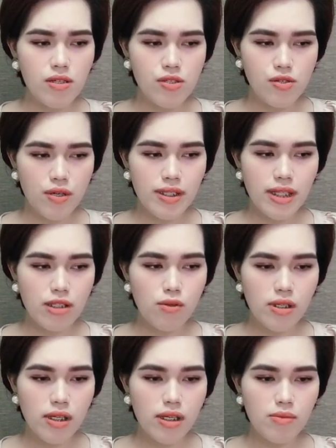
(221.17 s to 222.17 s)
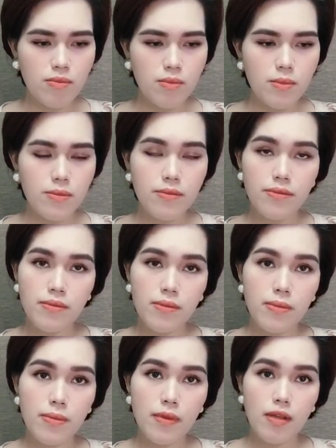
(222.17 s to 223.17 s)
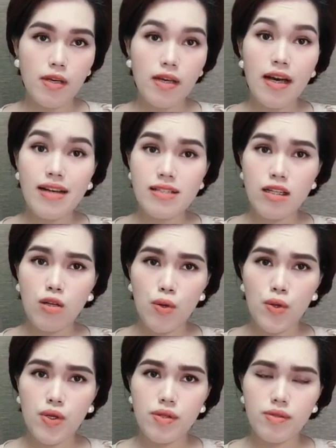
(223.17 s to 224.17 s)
Rồi anh ta thốt lên: "Anh xin lỗi."